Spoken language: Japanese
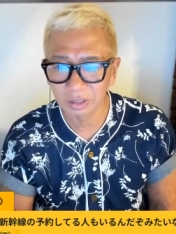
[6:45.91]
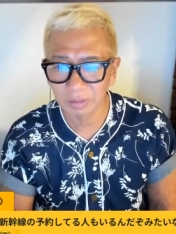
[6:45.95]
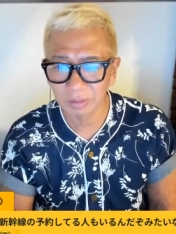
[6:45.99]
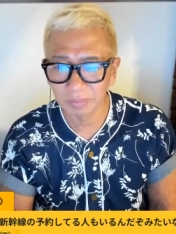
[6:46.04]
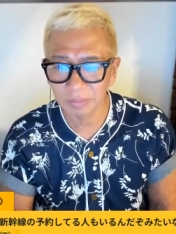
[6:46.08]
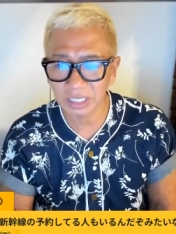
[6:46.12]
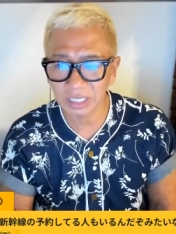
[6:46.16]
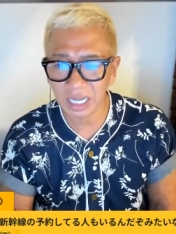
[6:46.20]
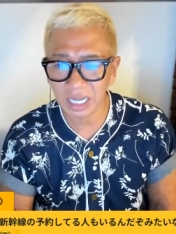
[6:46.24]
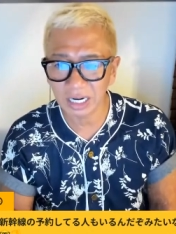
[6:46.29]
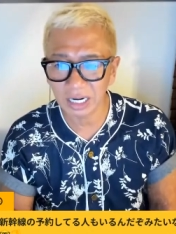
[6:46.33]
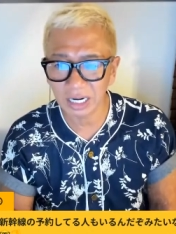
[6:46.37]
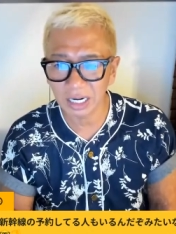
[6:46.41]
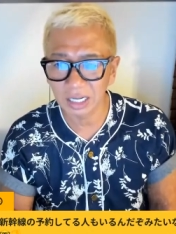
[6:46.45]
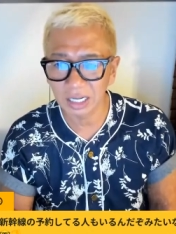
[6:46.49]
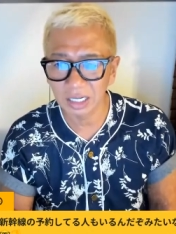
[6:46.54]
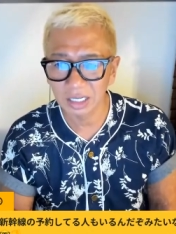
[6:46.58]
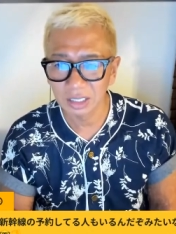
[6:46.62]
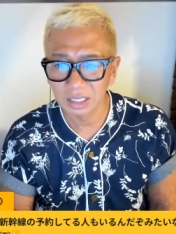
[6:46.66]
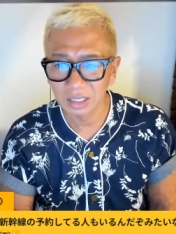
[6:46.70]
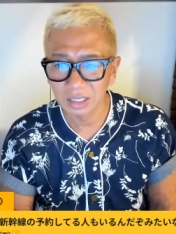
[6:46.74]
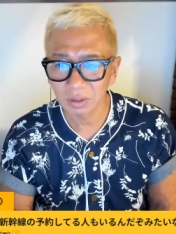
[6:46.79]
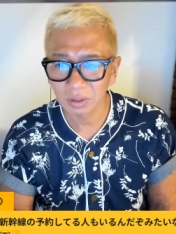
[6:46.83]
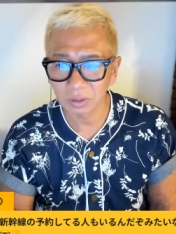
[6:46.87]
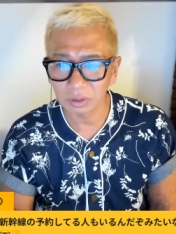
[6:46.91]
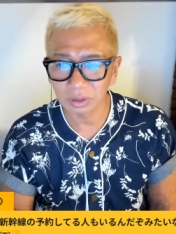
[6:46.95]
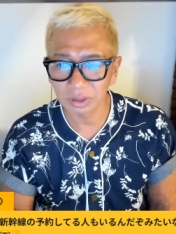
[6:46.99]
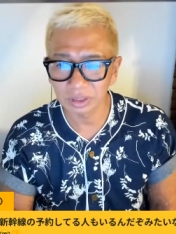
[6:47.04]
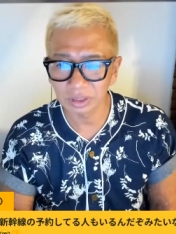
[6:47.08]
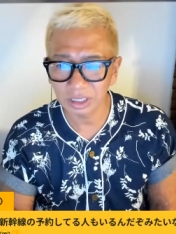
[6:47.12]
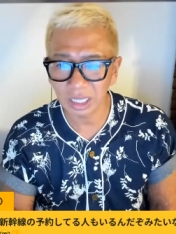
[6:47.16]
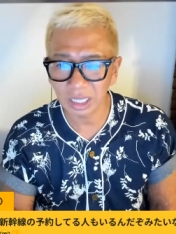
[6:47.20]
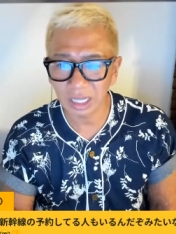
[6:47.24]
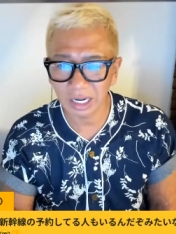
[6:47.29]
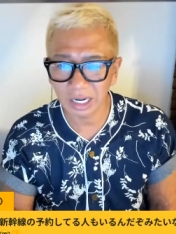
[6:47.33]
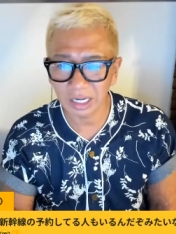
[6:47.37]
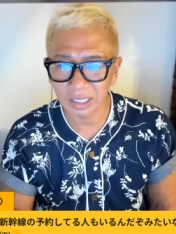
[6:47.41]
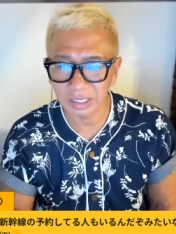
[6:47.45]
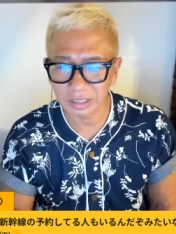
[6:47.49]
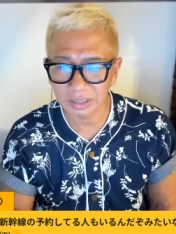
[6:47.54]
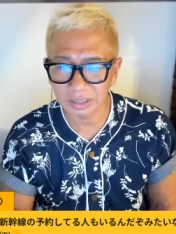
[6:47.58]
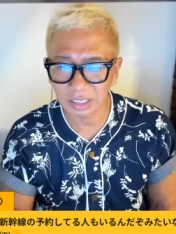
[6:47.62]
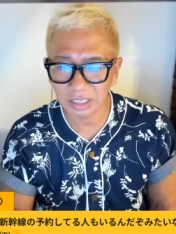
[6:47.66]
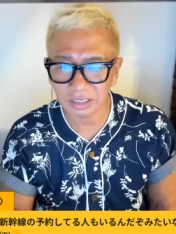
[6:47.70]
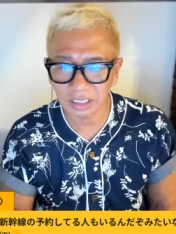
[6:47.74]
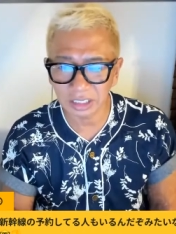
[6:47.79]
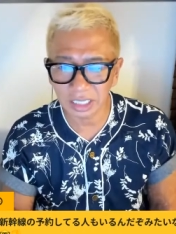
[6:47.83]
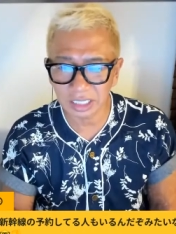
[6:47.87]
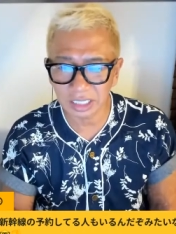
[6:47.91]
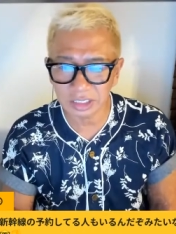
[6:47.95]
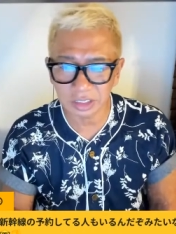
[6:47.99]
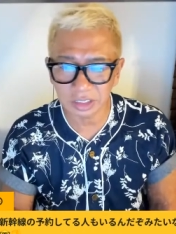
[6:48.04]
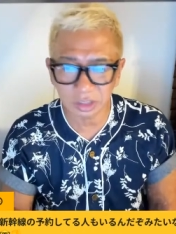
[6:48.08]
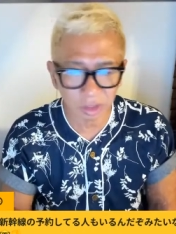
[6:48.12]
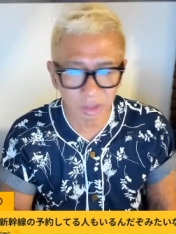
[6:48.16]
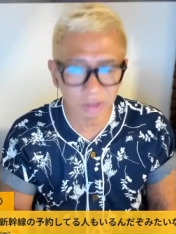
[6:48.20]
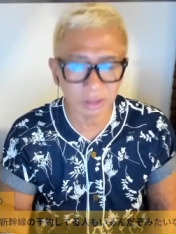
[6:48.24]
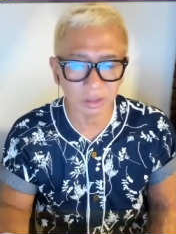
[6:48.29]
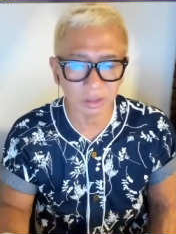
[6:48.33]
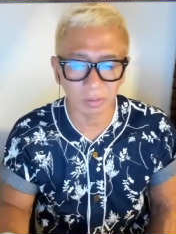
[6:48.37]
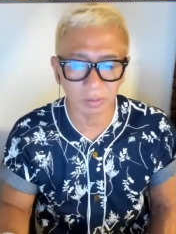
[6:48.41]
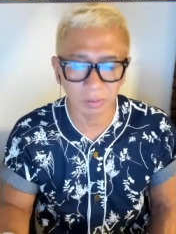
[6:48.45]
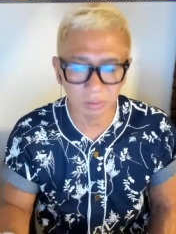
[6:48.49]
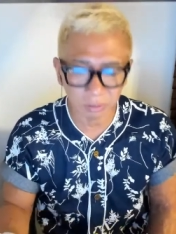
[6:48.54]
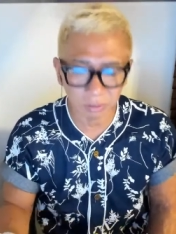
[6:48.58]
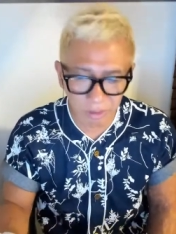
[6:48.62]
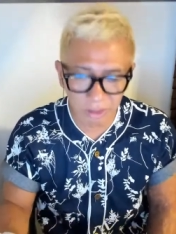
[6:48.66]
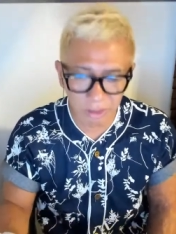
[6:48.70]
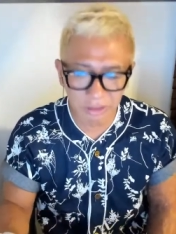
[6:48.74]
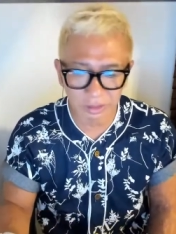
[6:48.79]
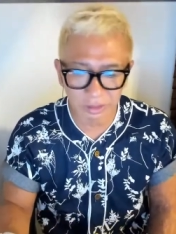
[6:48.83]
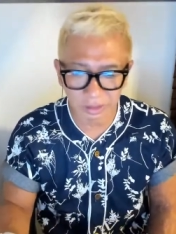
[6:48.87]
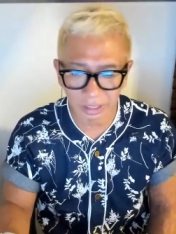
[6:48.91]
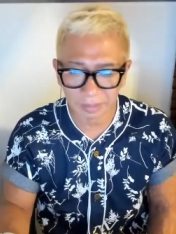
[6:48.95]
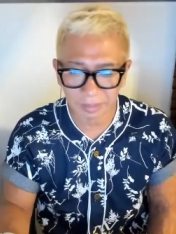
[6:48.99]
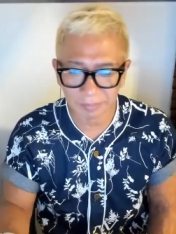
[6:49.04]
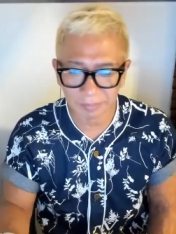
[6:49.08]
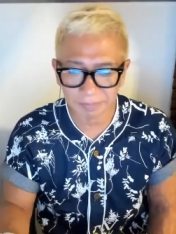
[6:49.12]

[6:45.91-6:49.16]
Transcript: みたいなこと言ってたよな。リスナーさん大事にしろだった。本当ですよね。